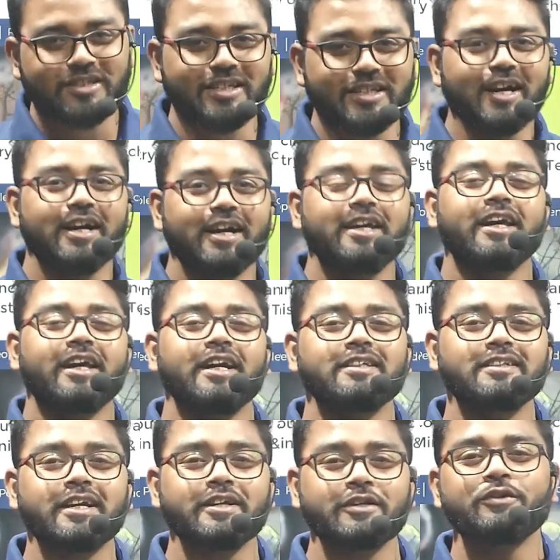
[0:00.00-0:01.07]
जी हाँ एक
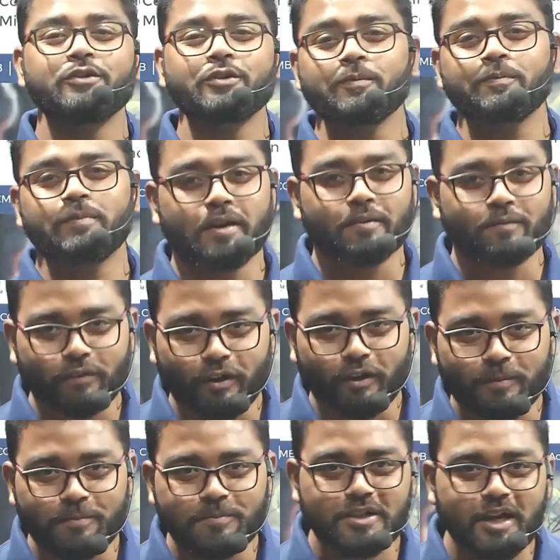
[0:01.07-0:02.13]
ऐसा यूट्यूब
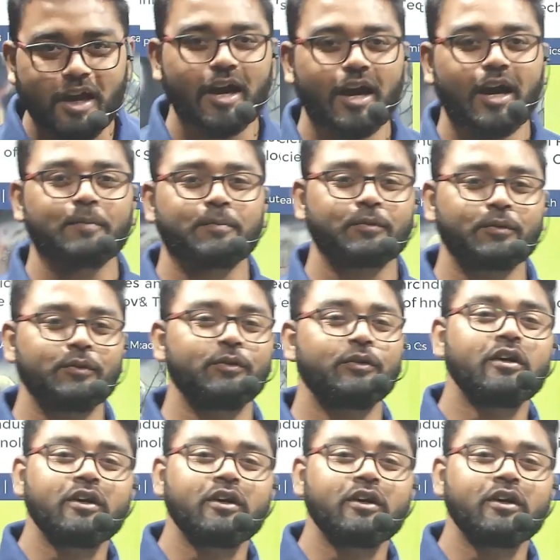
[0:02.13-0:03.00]
प्लेटफॉर्म जहां आपको